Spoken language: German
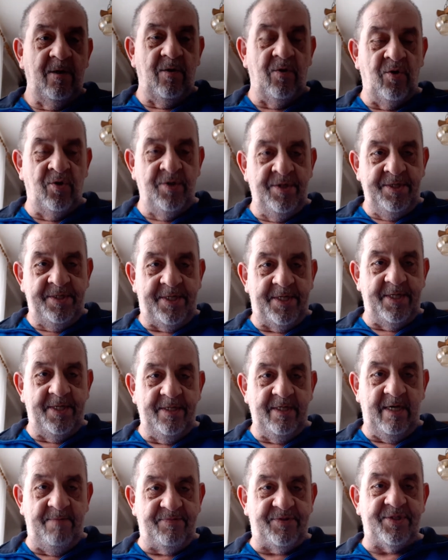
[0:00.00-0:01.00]
Und
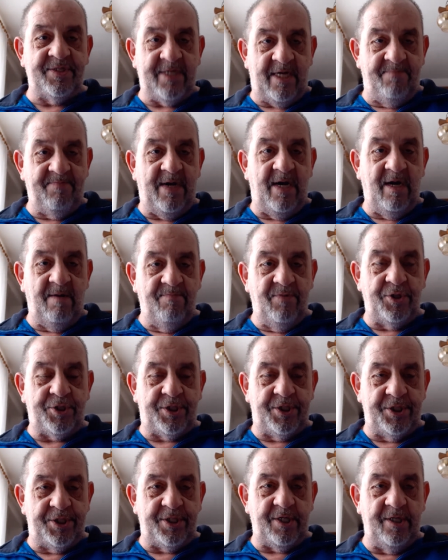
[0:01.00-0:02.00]
in dem Zusammenhang
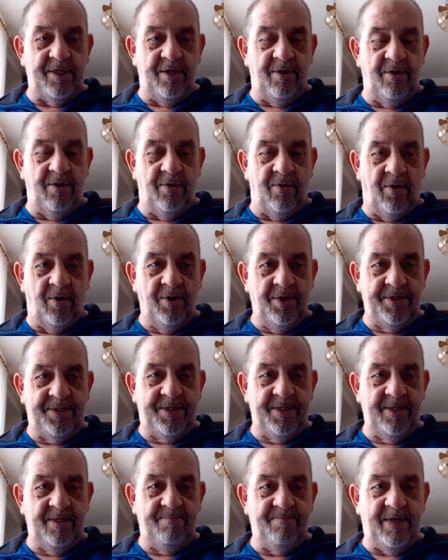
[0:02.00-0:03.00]
möchte ich
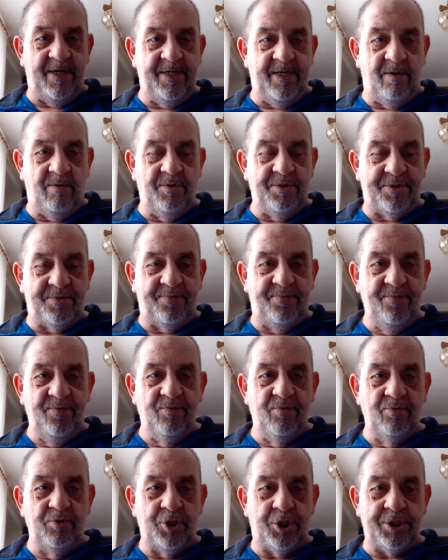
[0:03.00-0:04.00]
heute meine
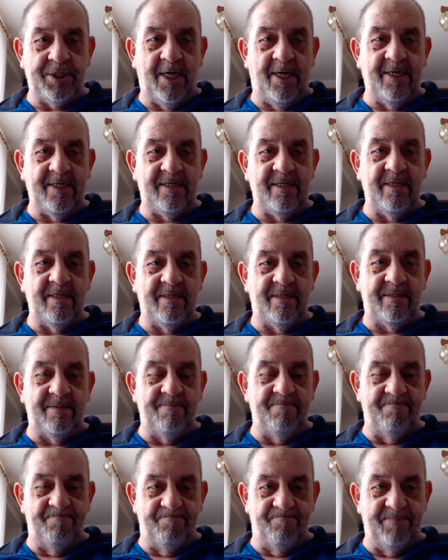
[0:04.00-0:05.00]
Ausführungen starten
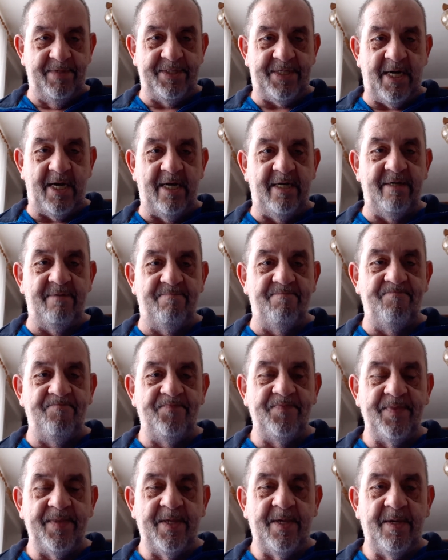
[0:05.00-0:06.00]
mit einem
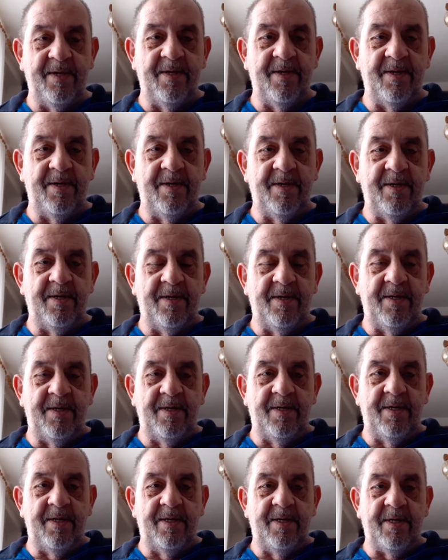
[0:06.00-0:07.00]

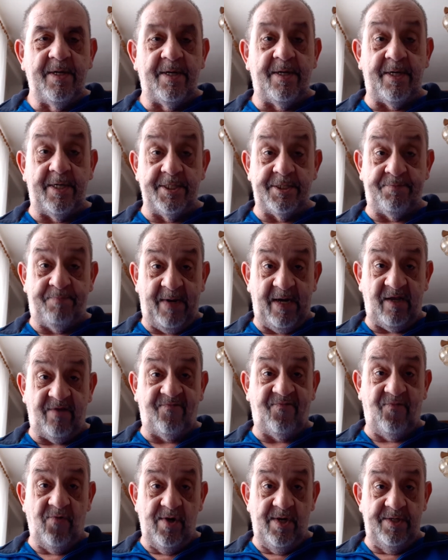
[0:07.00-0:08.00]

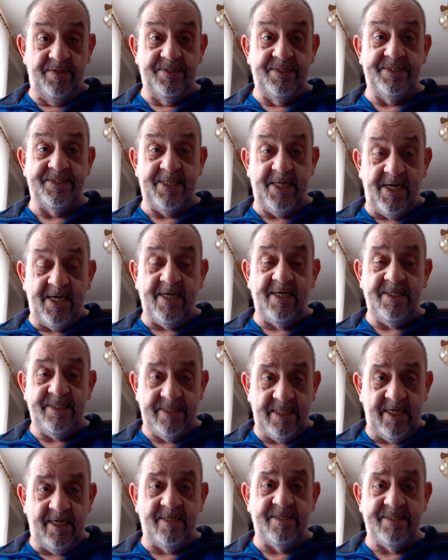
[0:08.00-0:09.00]
respektvollen, sehr,
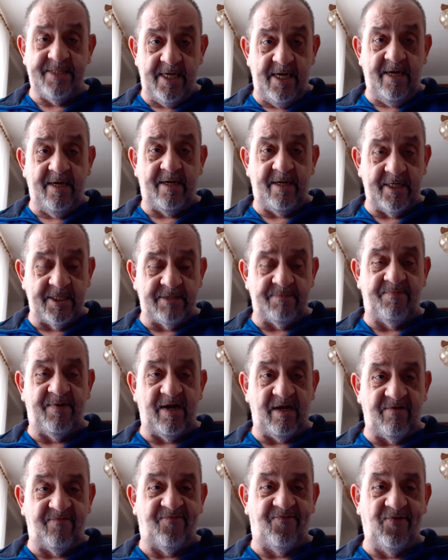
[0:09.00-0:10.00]
sehr, sehr
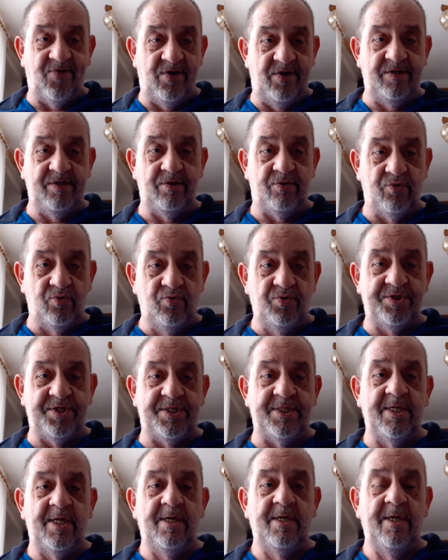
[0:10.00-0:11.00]
respektvollen
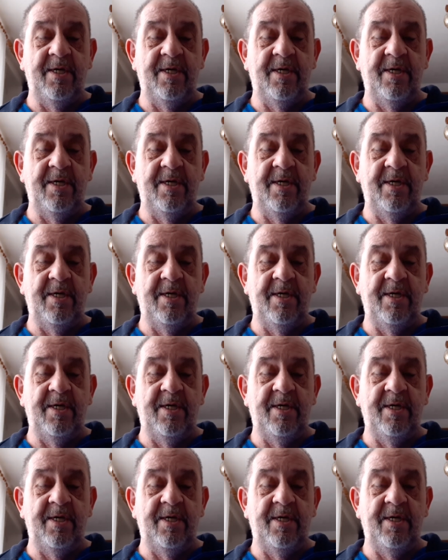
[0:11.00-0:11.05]
Gruß